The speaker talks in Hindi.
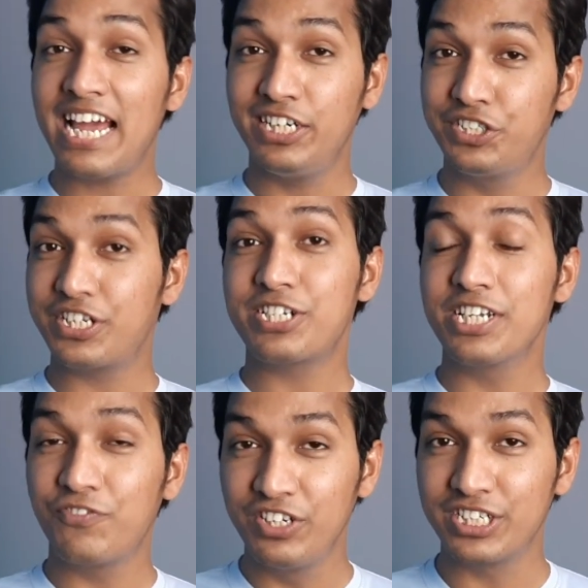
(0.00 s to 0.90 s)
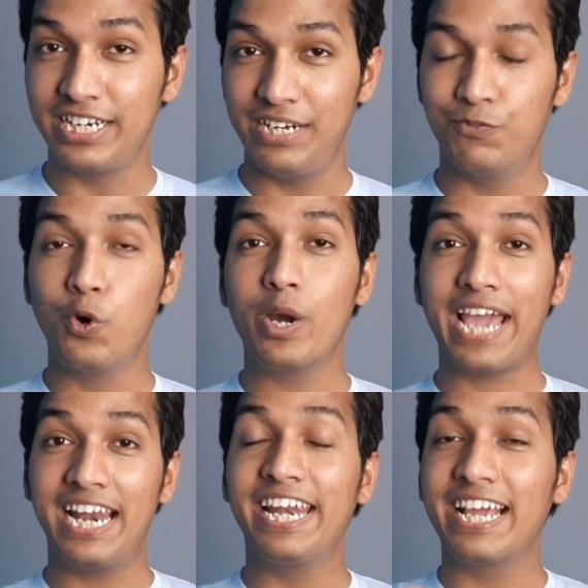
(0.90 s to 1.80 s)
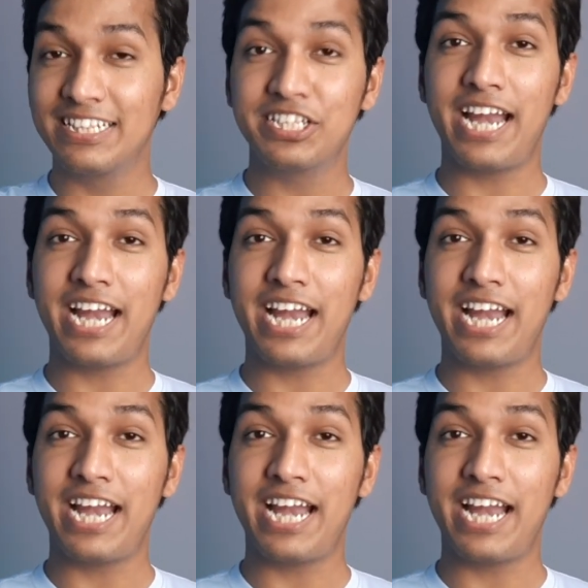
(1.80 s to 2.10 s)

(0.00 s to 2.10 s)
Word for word: पहला इंटरेस्टिंग फीचर है वो गैलरी के